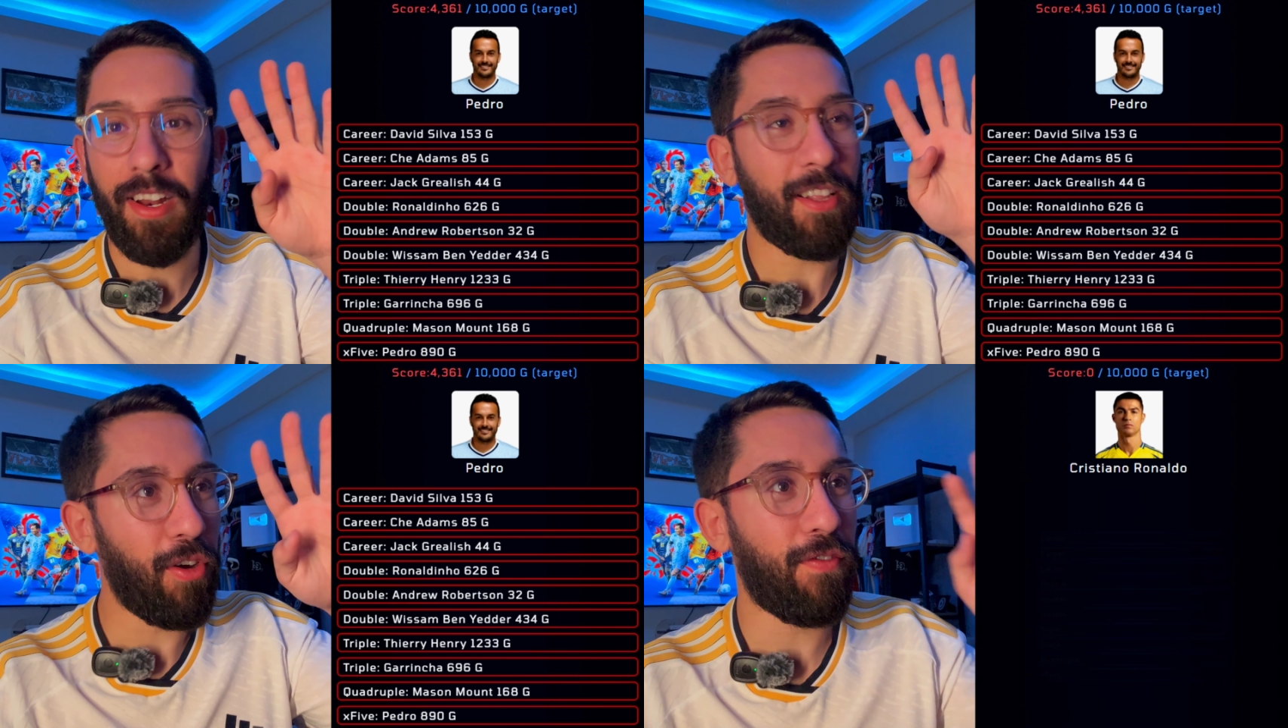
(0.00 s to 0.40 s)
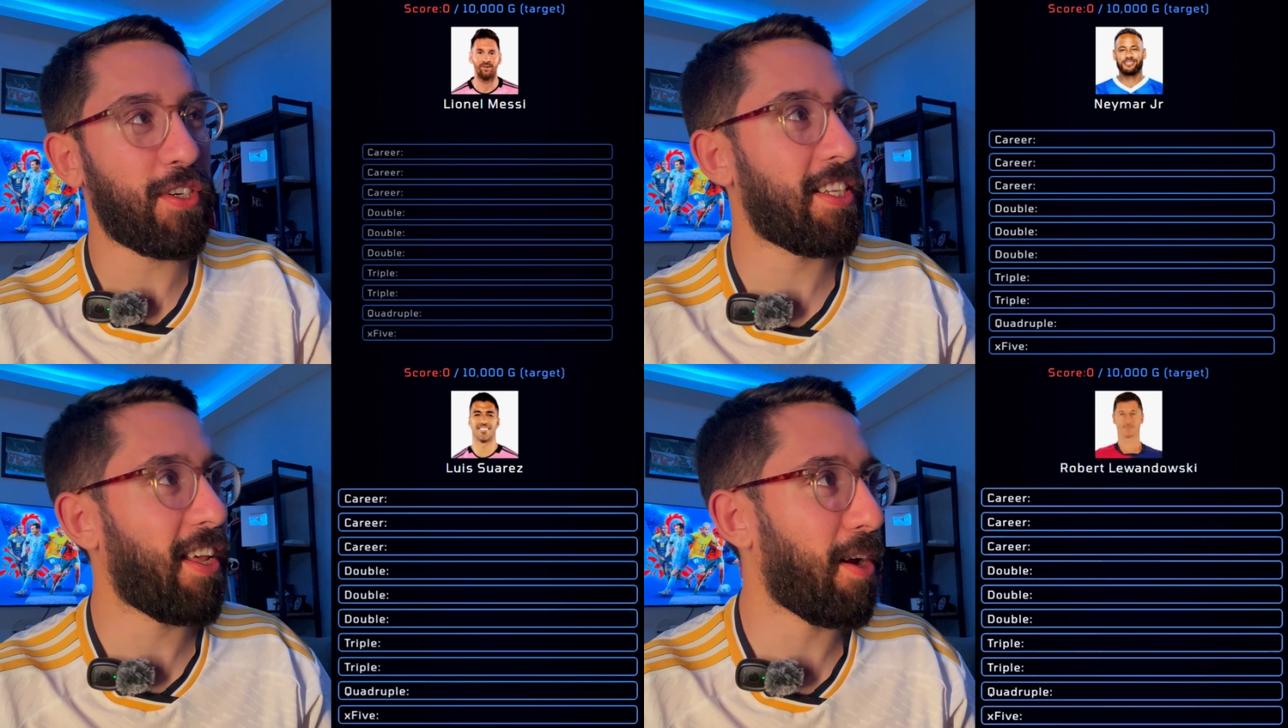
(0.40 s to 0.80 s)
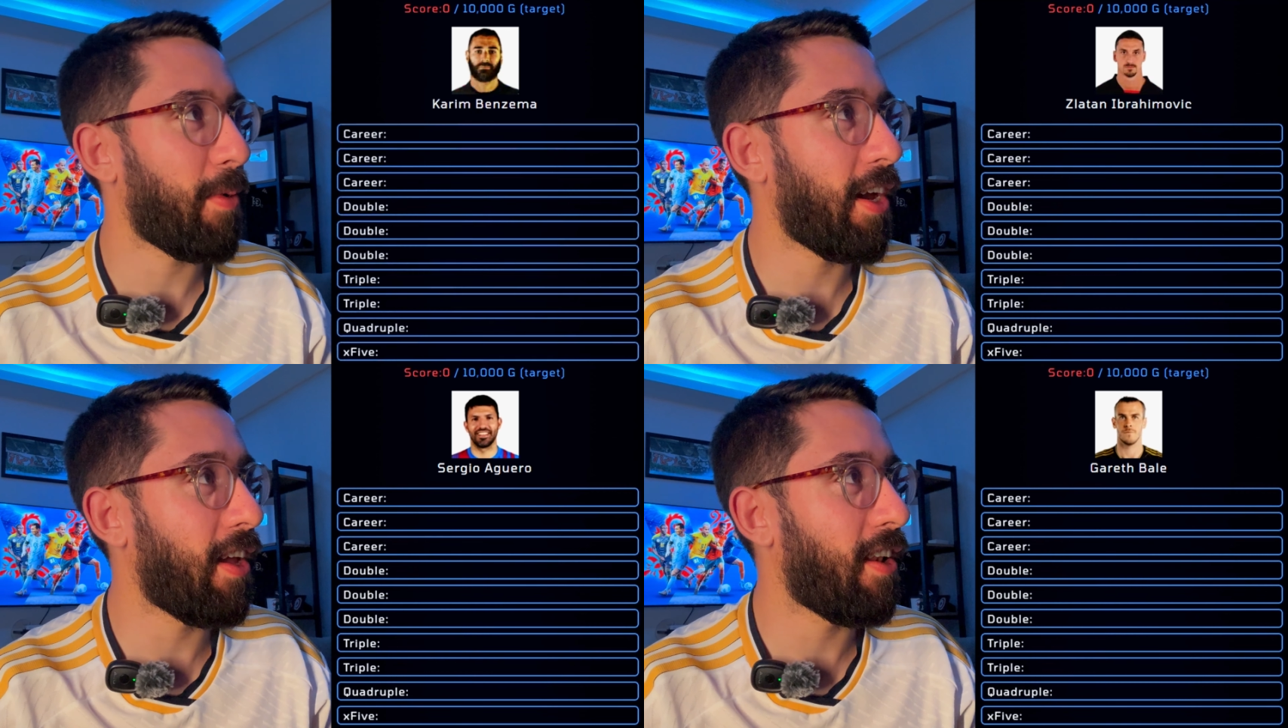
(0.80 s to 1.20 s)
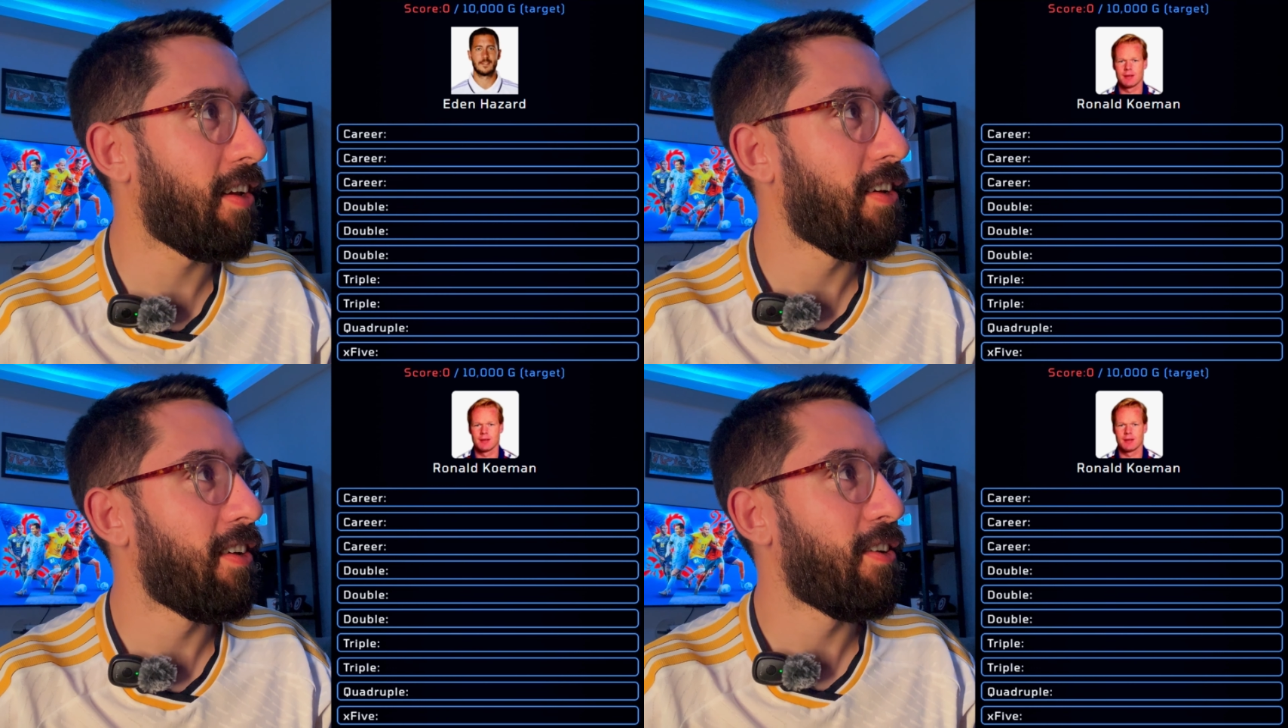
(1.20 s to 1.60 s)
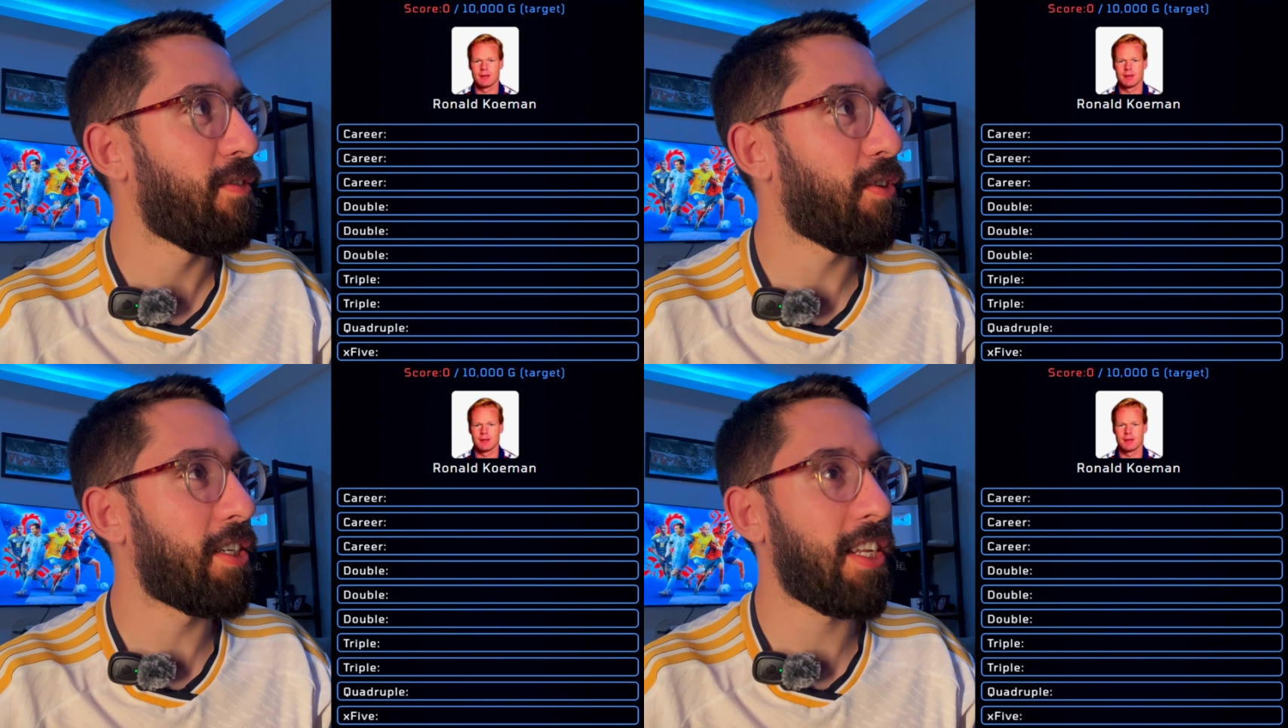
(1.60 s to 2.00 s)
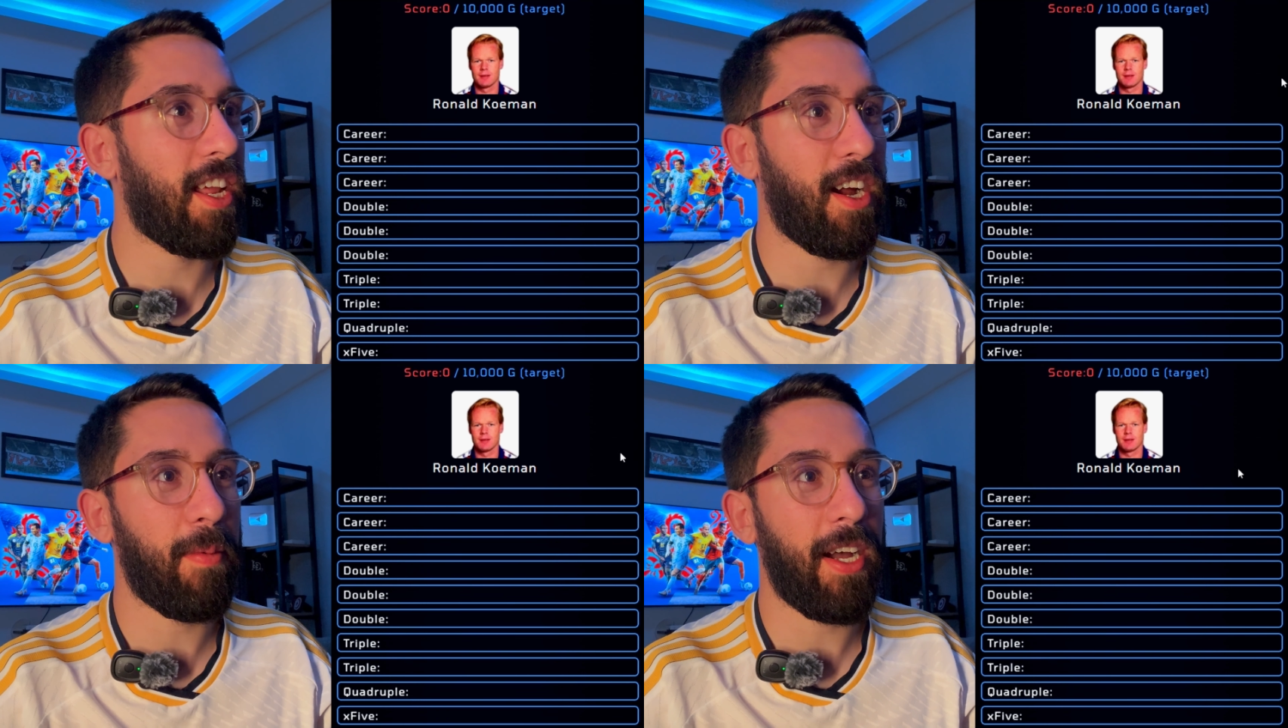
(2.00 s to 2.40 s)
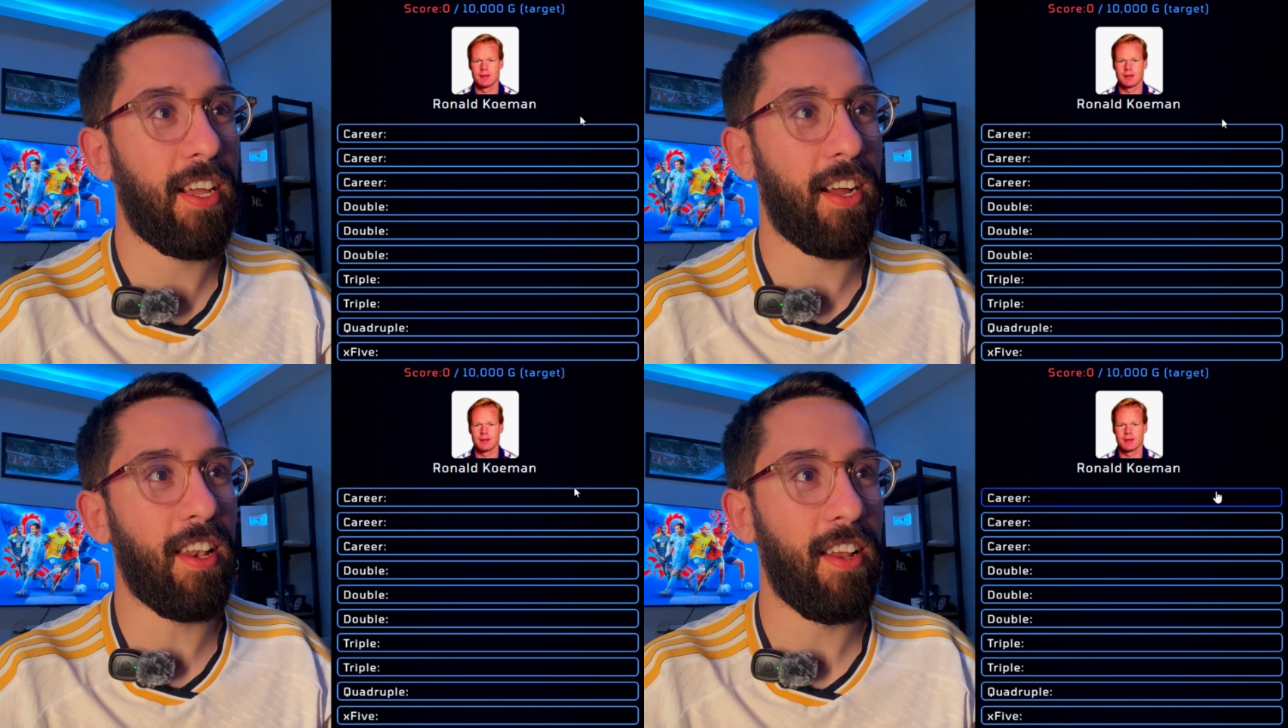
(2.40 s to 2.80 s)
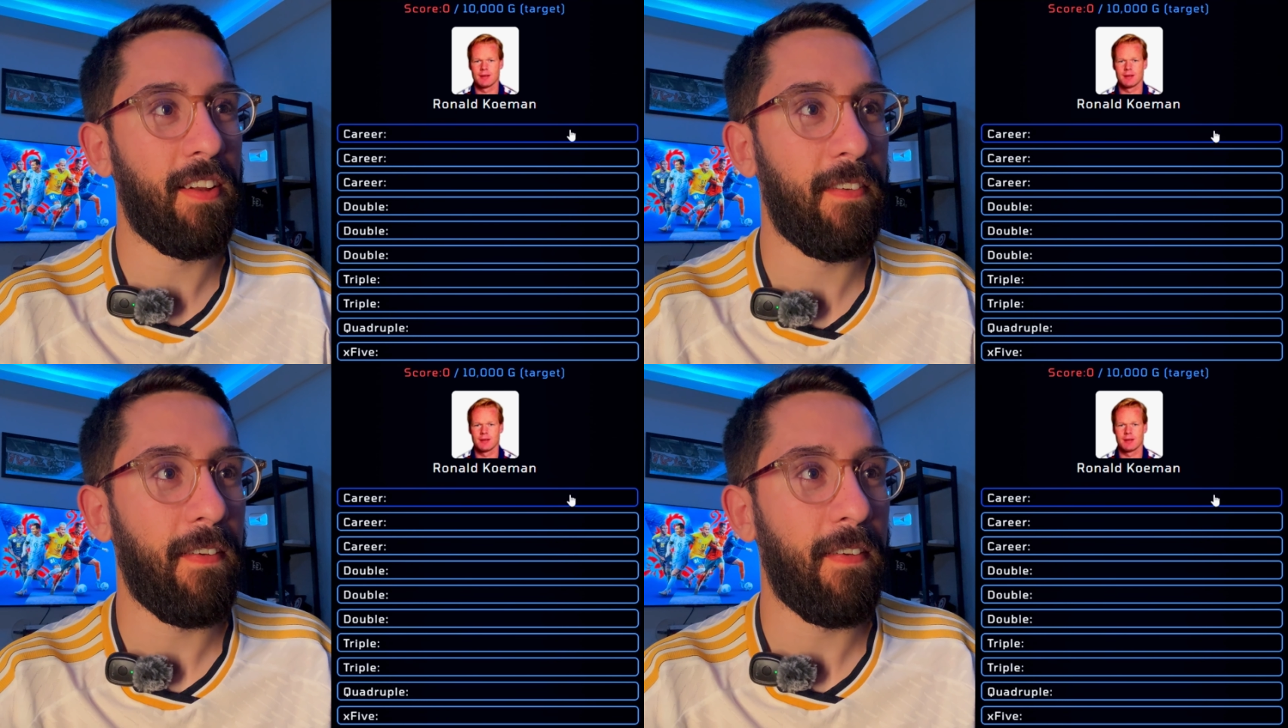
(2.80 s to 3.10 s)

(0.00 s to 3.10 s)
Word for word: نعطيوها فرصة رابعة يلا فرصة رابعة يلا